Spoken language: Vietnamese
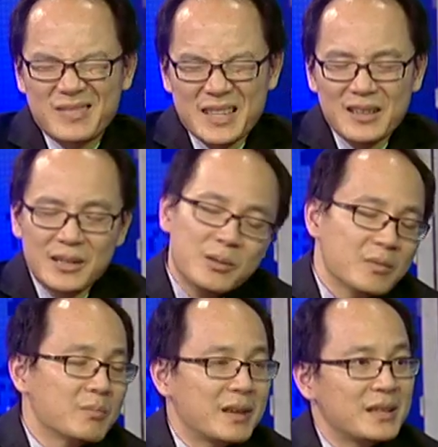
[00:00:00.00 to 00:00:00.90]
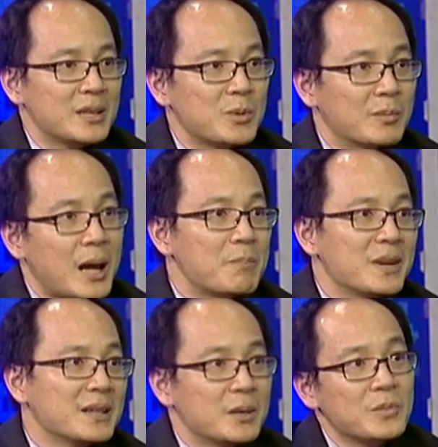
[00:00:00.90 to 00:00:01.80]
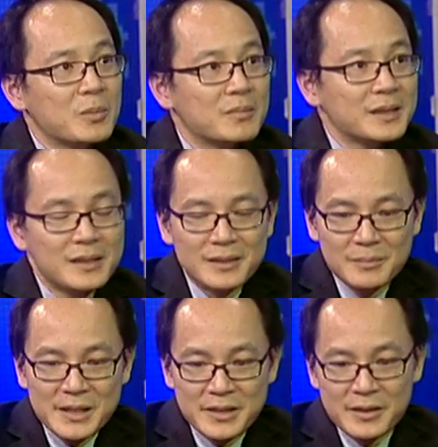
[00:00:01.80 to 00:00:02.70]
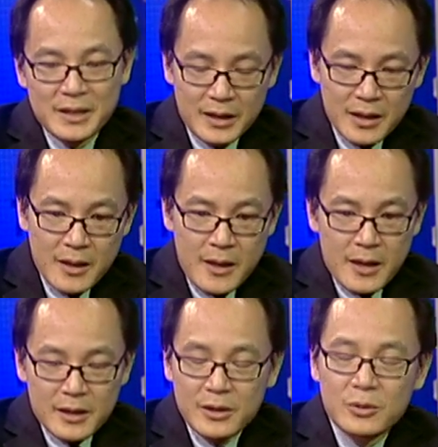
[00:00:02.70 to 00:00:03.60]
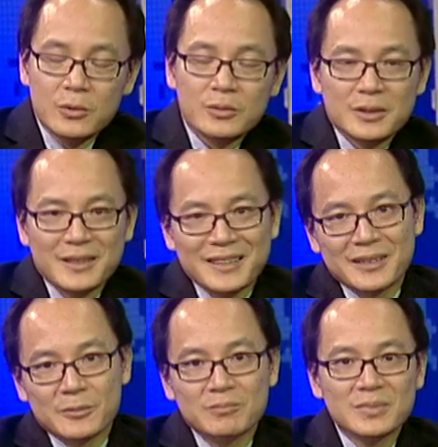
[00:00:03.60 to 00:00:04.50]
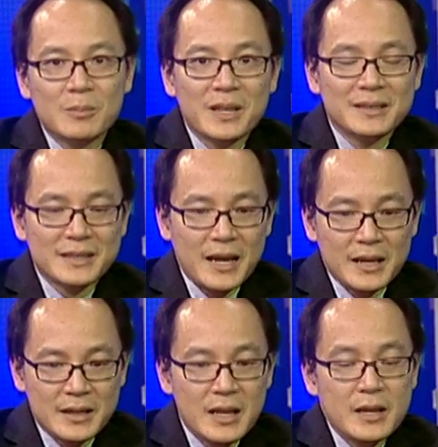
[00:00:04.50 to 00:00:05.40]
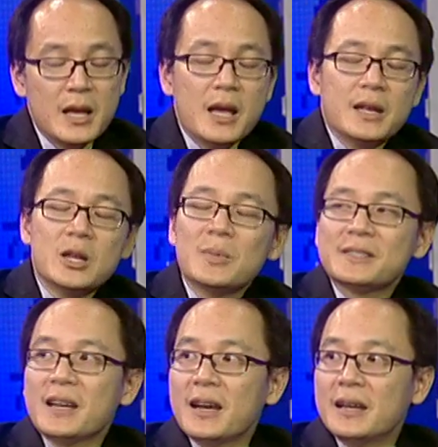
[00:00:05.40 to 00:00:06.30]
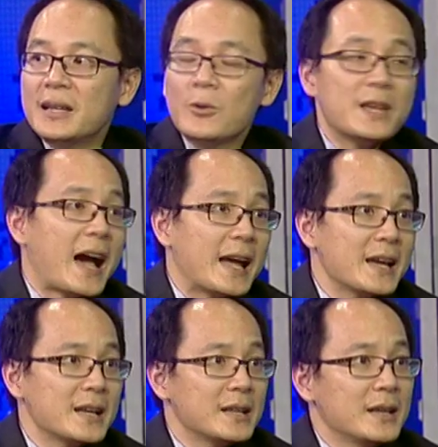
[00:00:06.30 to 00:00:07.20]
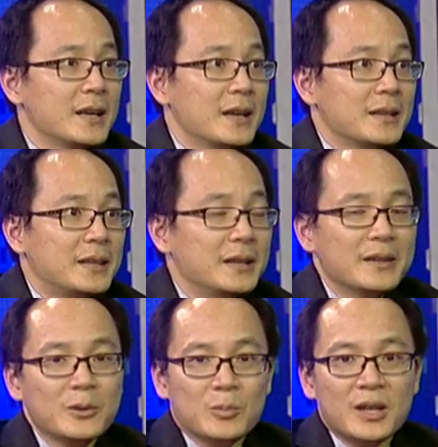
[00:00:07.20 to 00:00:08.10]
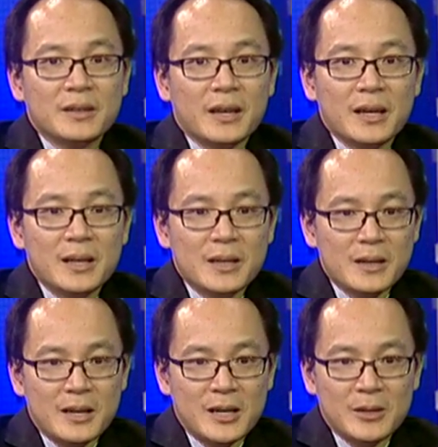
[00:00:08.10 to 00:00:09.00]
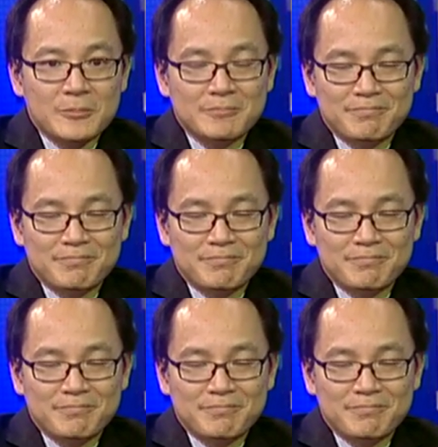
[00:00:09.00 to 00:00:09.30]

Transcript: như bị nhiễm trùng nấm hay nhiễm trùng ừ. cái bacteria gì á thì cũng, thì cũng không nên xài vậy nếu mà xài lâu dài á thì nó cũng có thể uh,